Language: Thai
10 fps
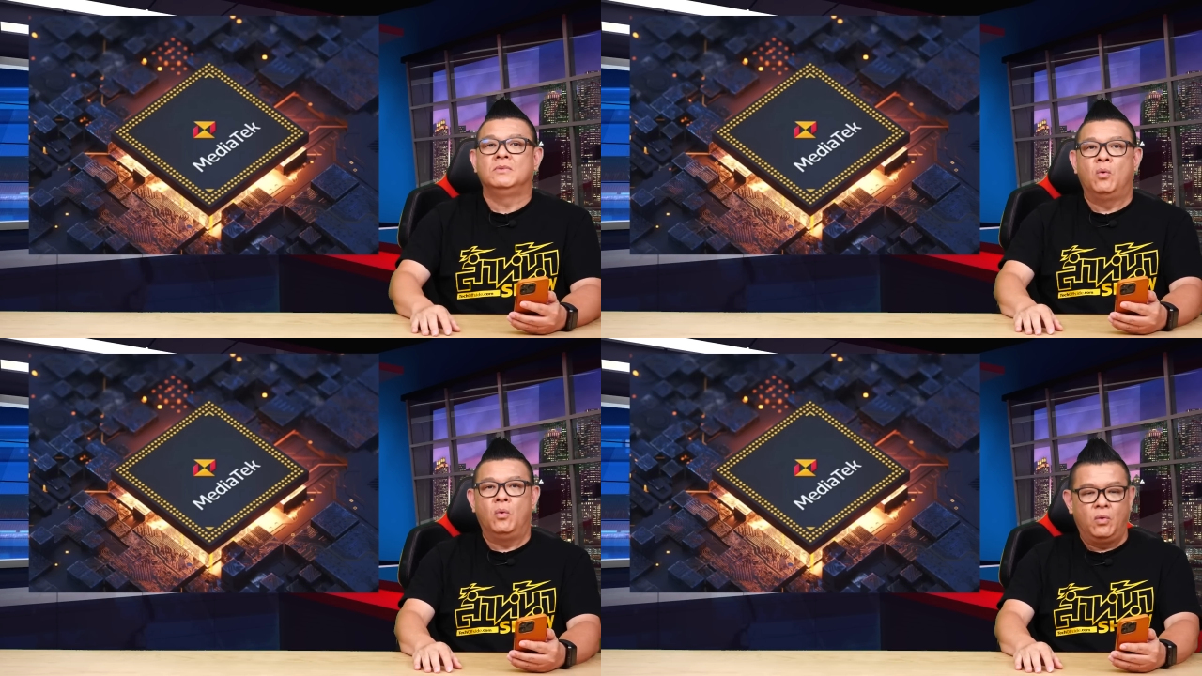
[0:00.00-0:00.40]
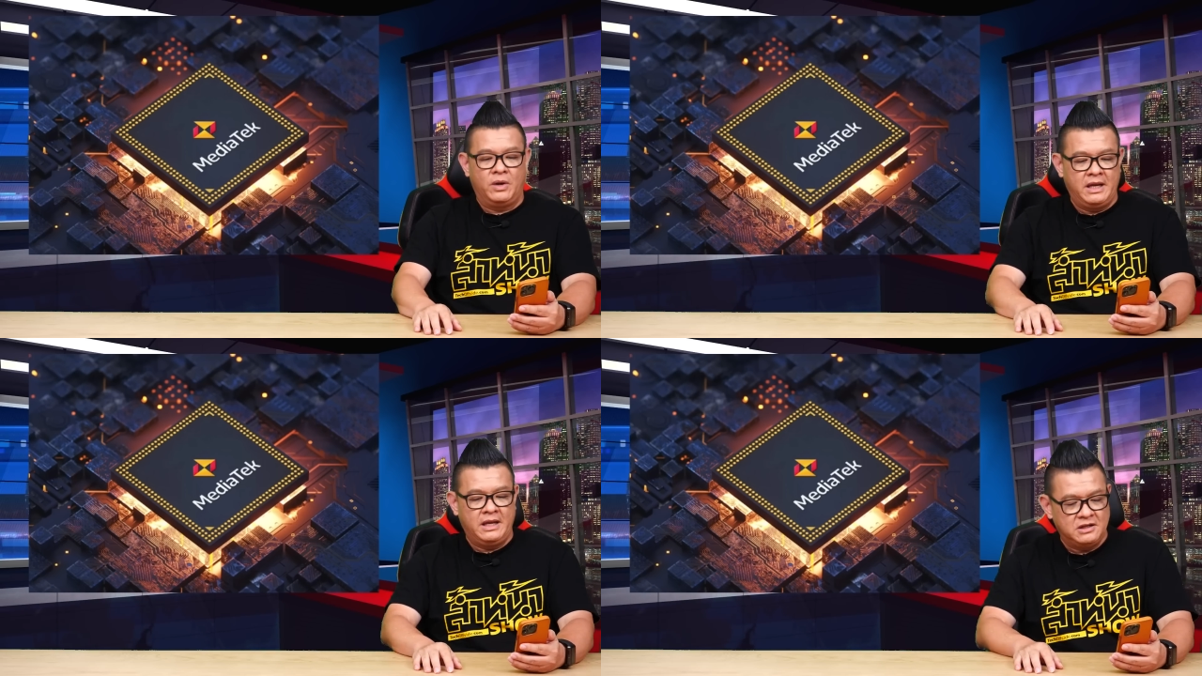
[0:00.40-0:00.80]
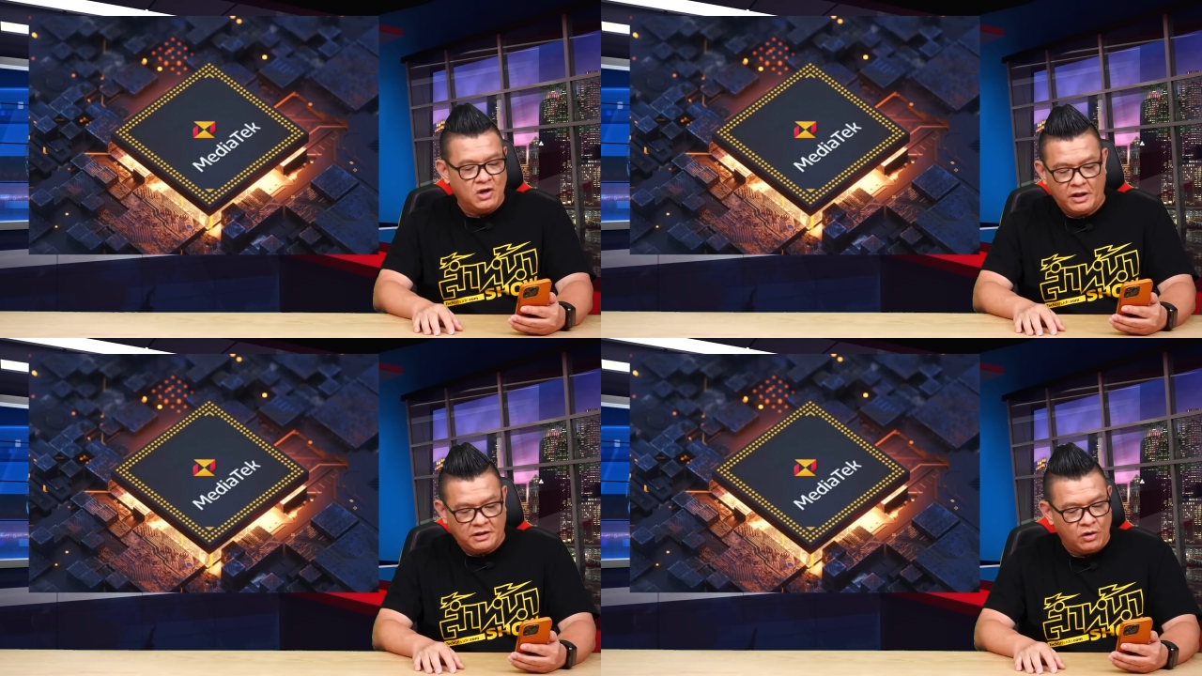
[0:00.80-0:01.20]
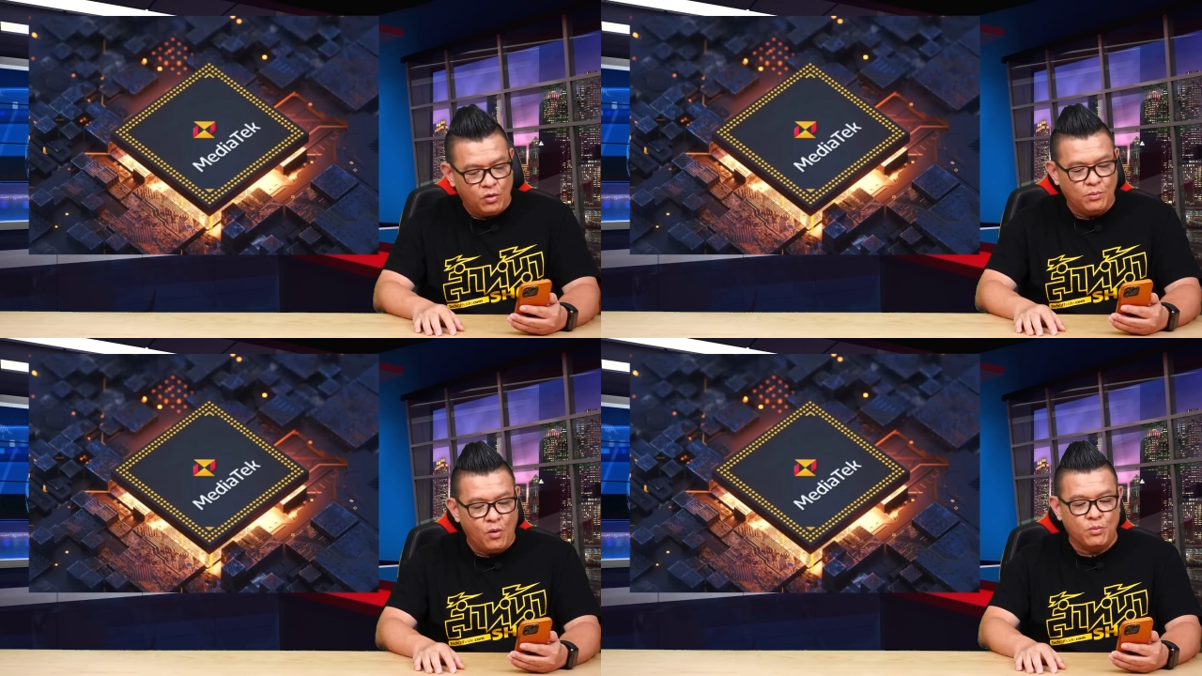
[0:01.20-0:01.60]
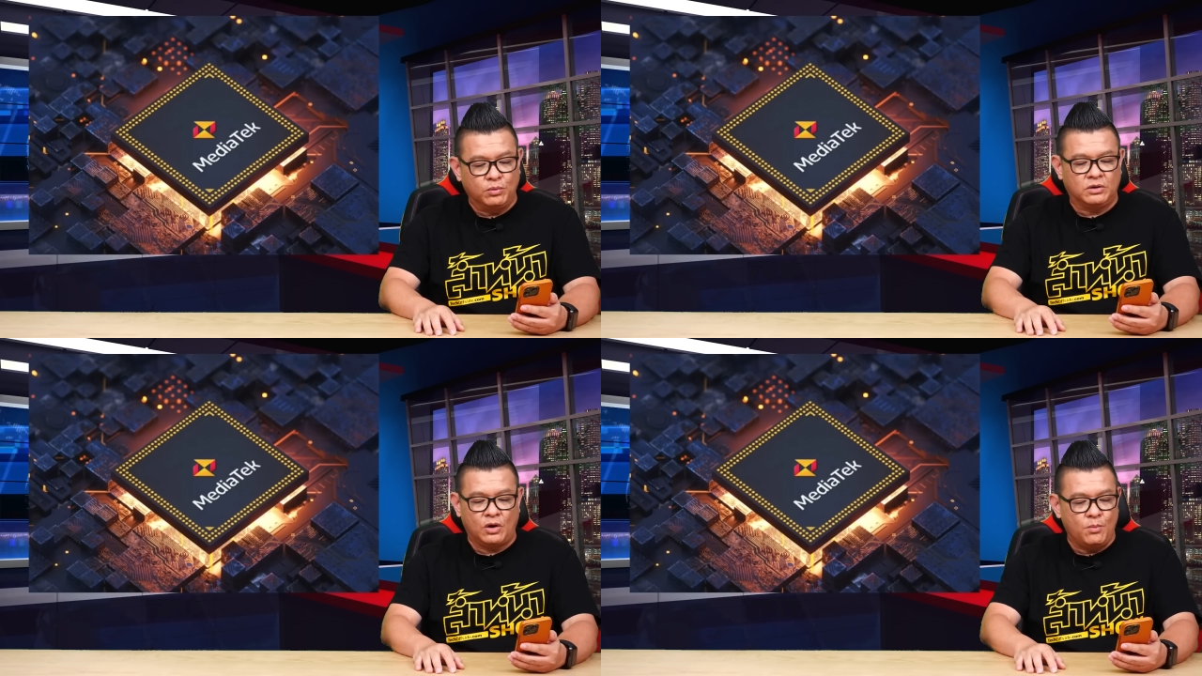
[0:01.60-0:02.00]
โอ้โหนี่ยอดทะลุพุ่ง
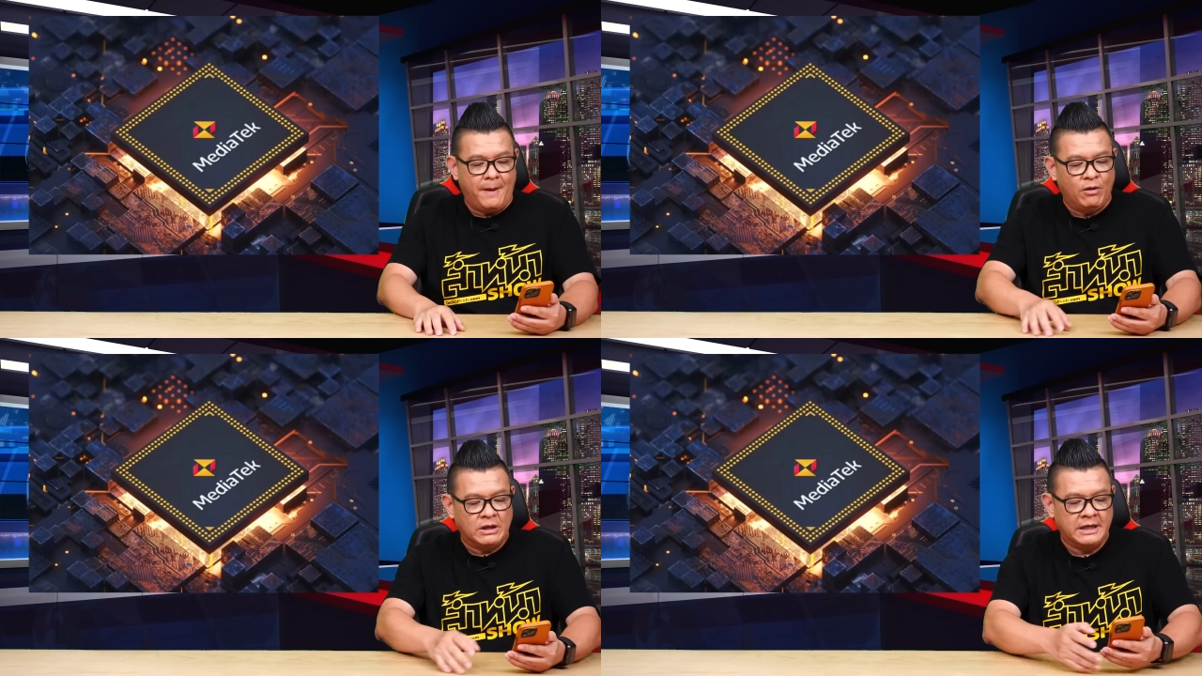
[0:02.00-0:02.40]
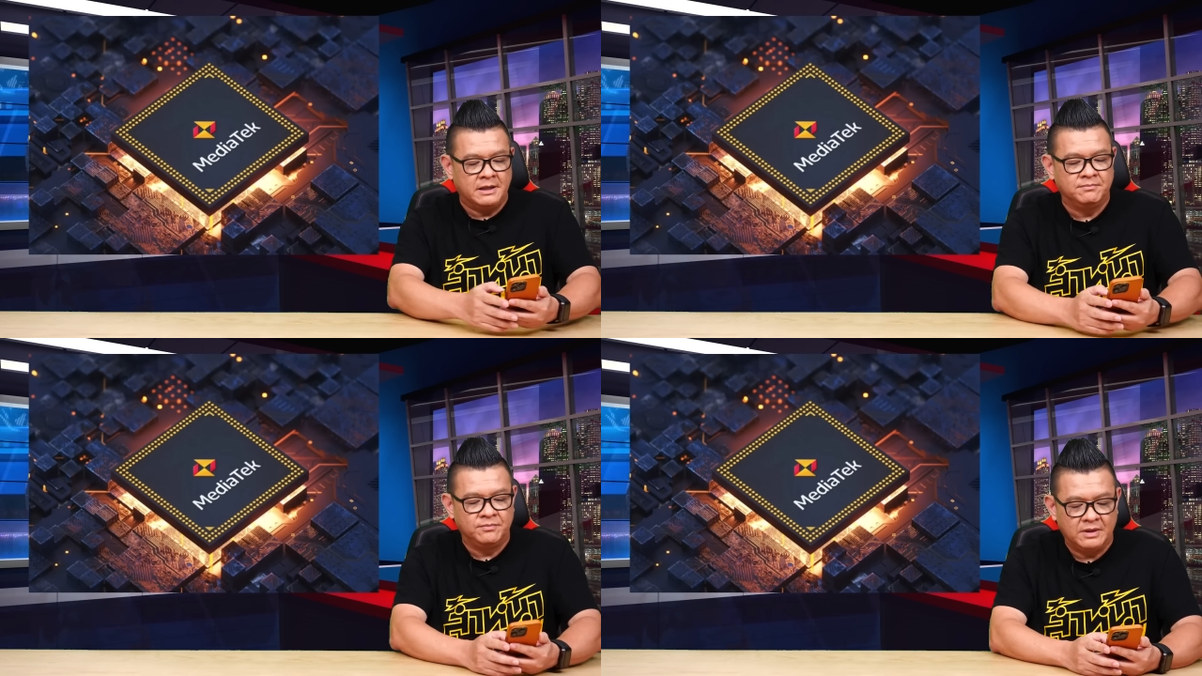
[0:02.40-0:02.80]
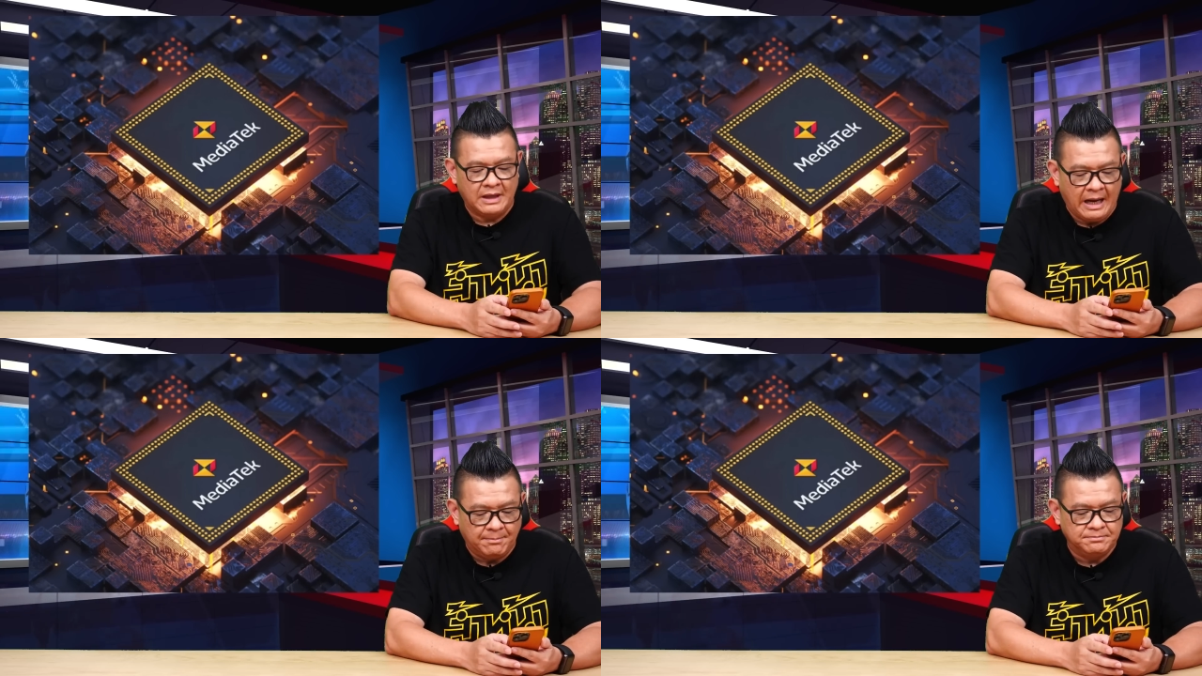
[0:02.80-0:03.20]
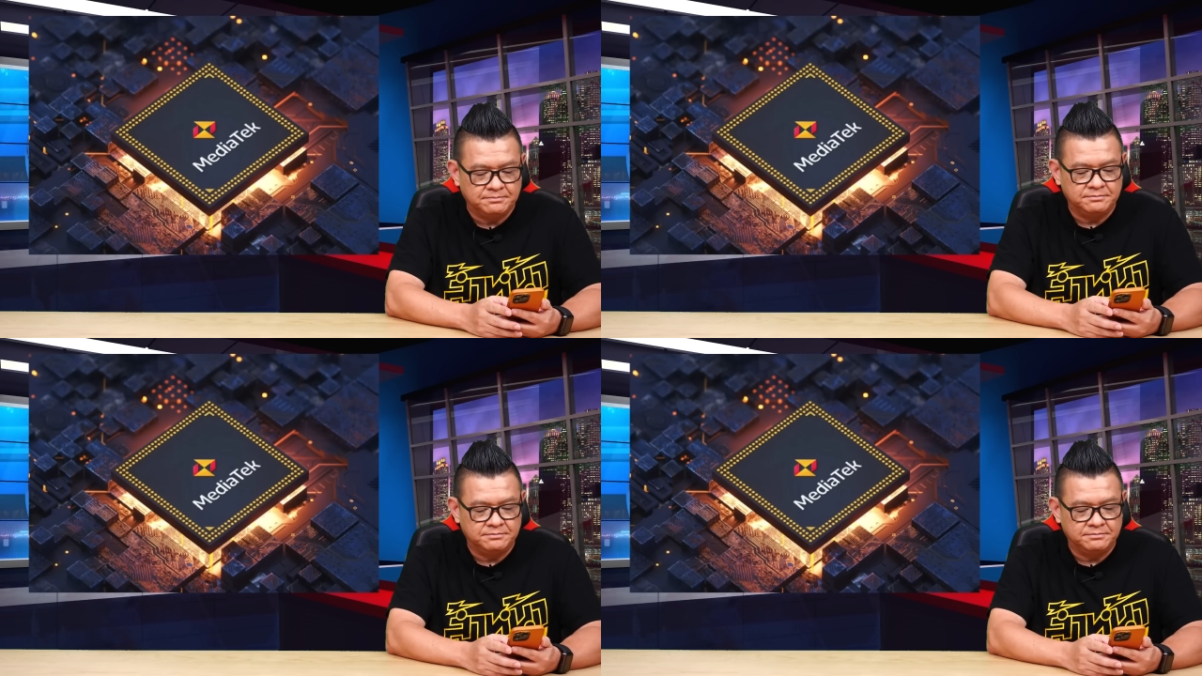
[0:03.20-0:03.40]
ทะลุเป้าเลยนะครับ